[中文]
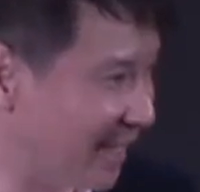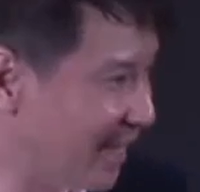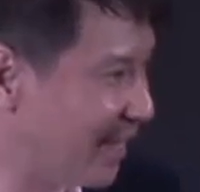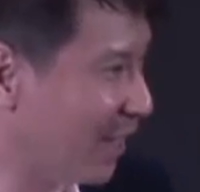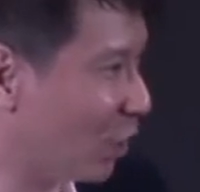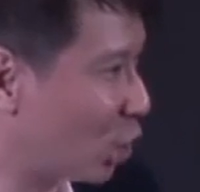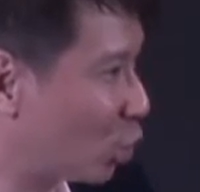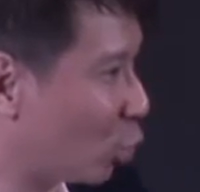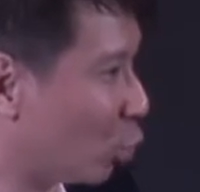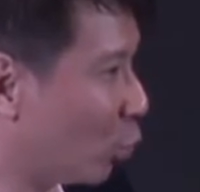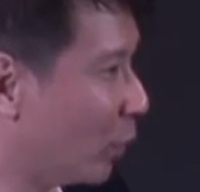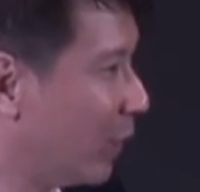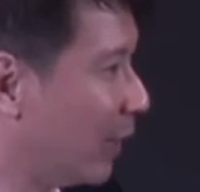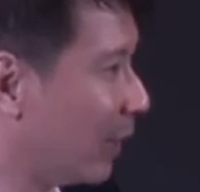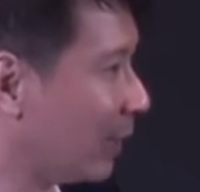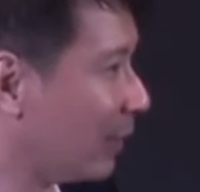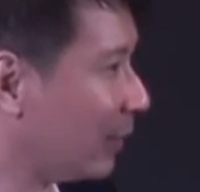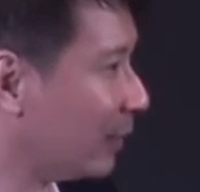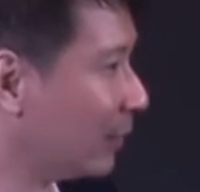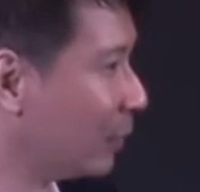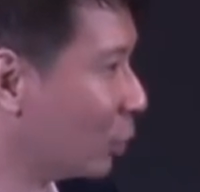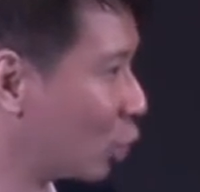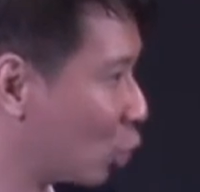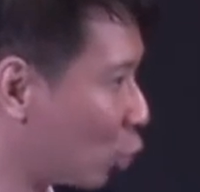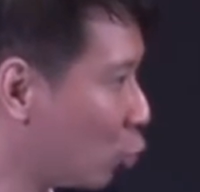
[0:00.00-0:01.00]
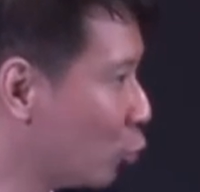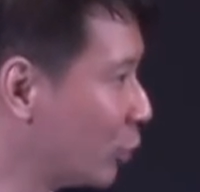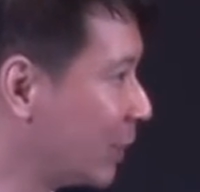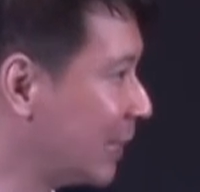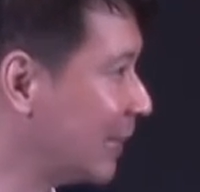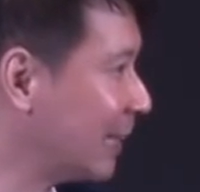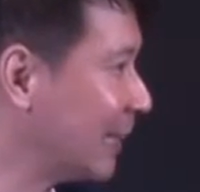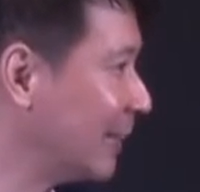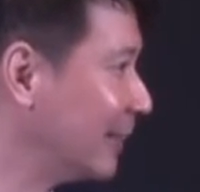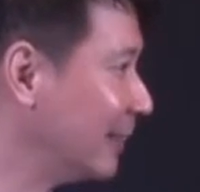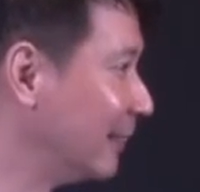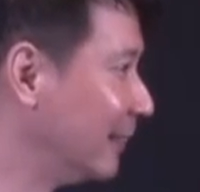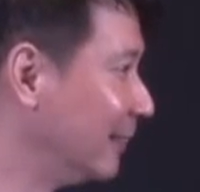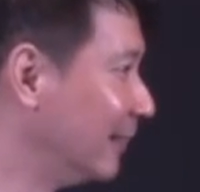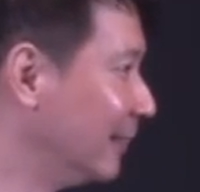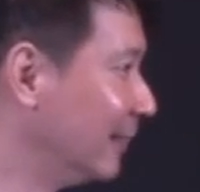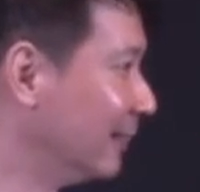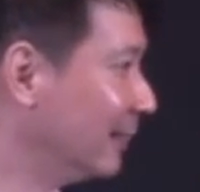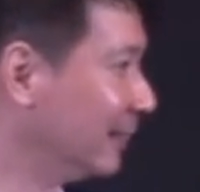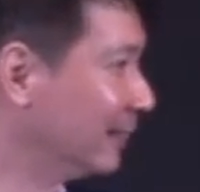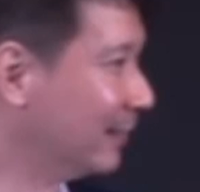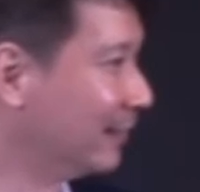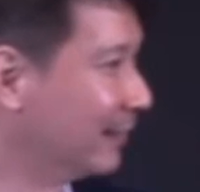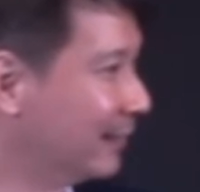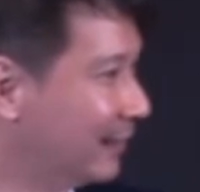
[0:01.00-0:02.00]
第一个主日，
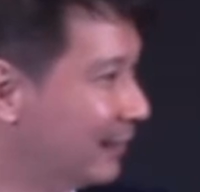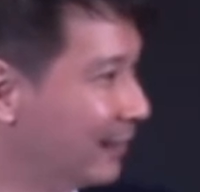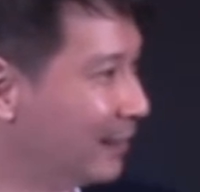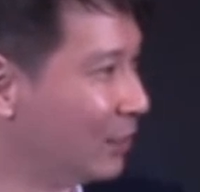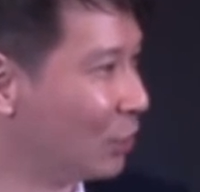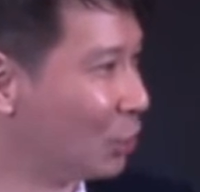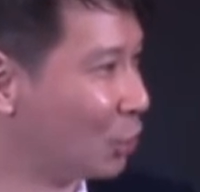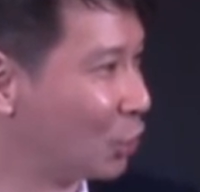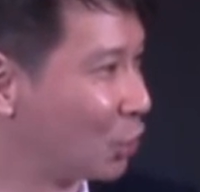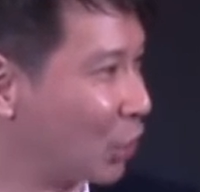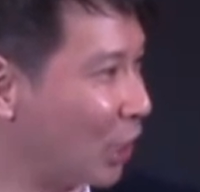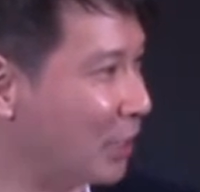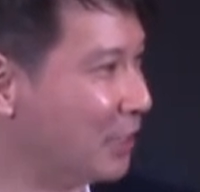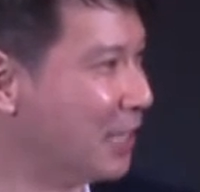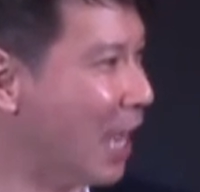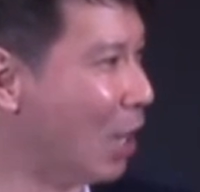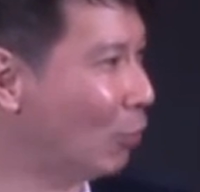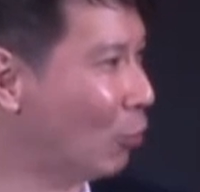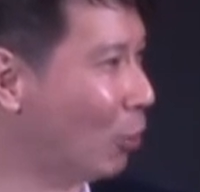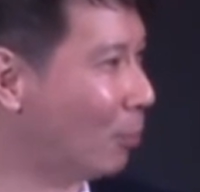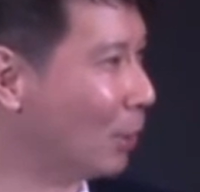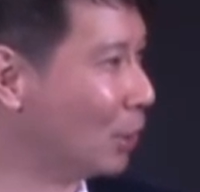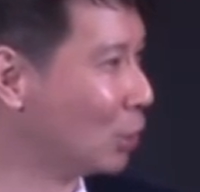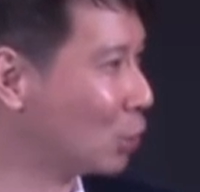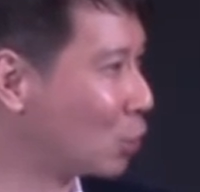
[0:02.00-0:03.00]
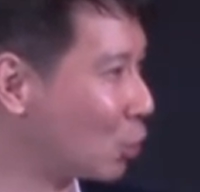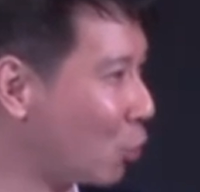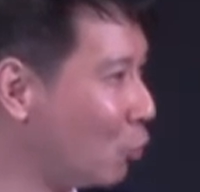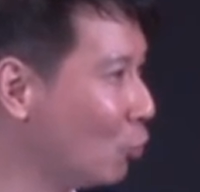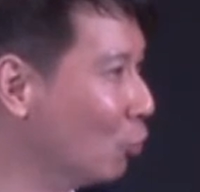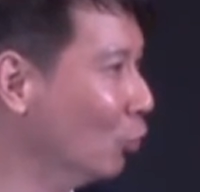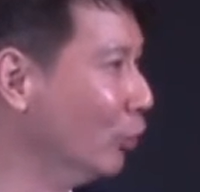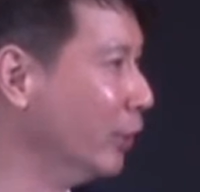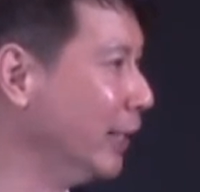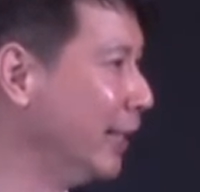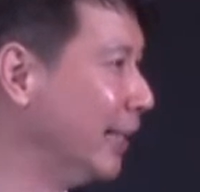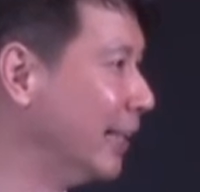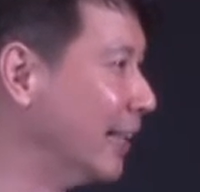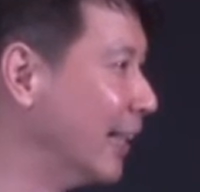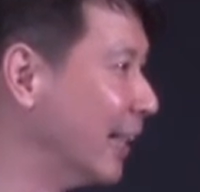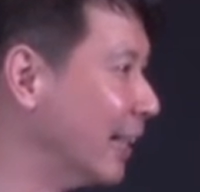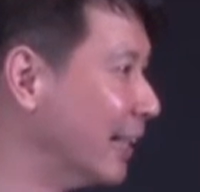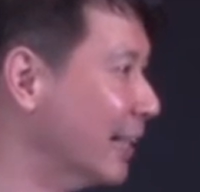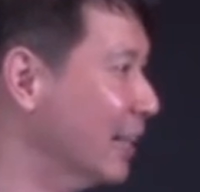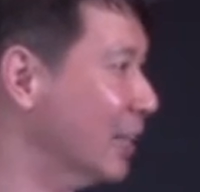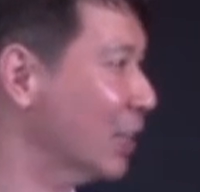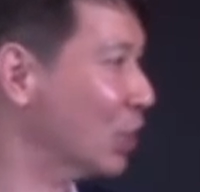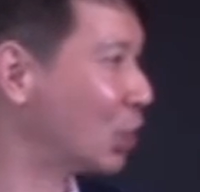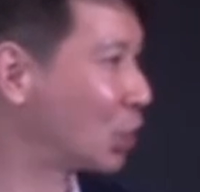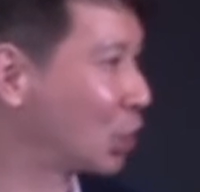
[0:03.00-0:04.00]
神要我们处理
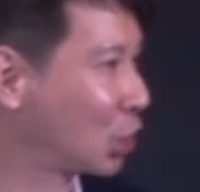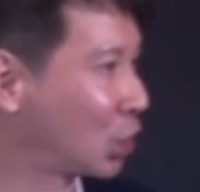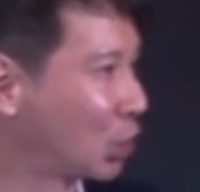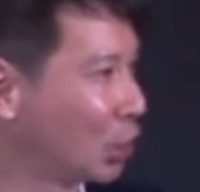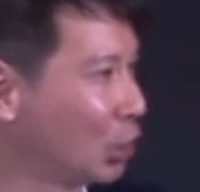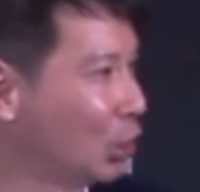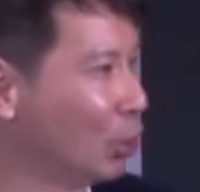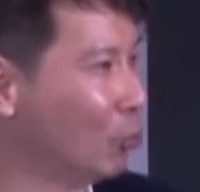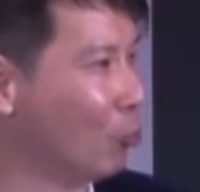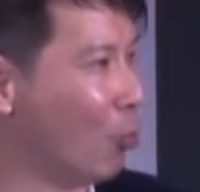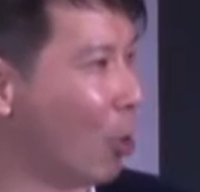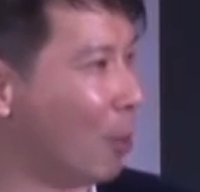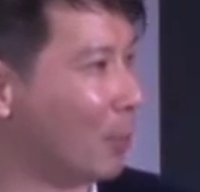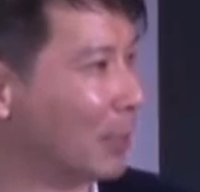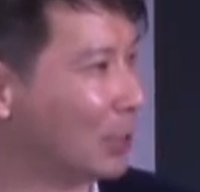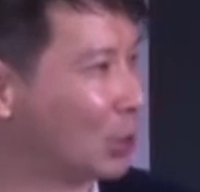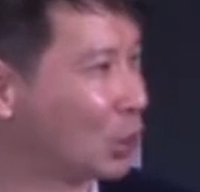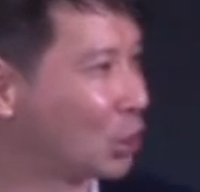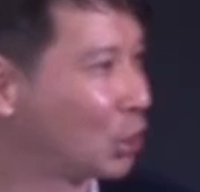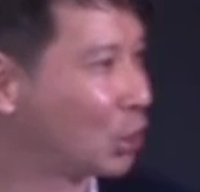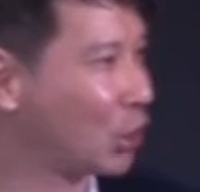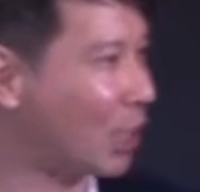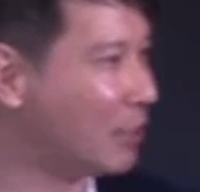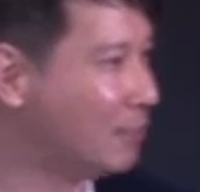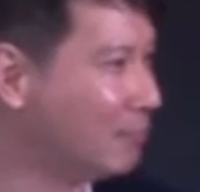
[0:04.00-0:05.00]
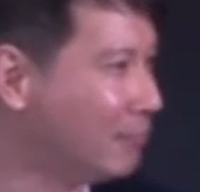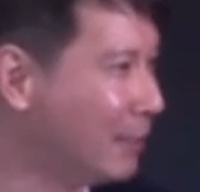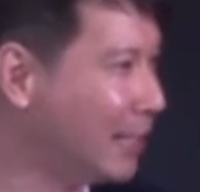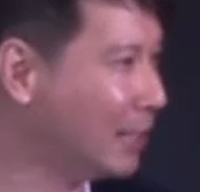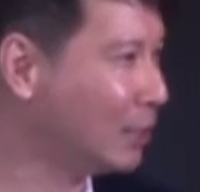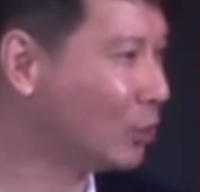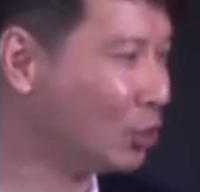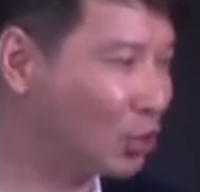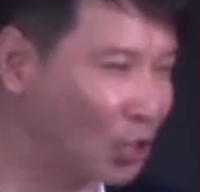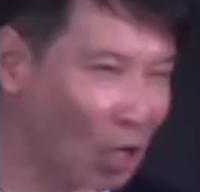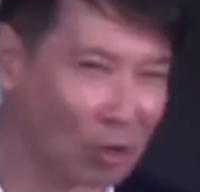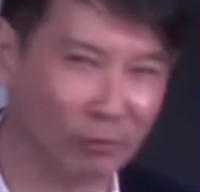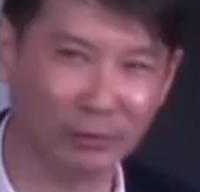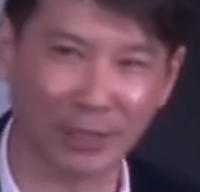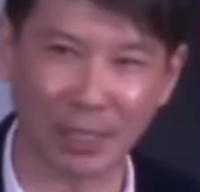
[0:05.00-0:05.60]
的是我们生命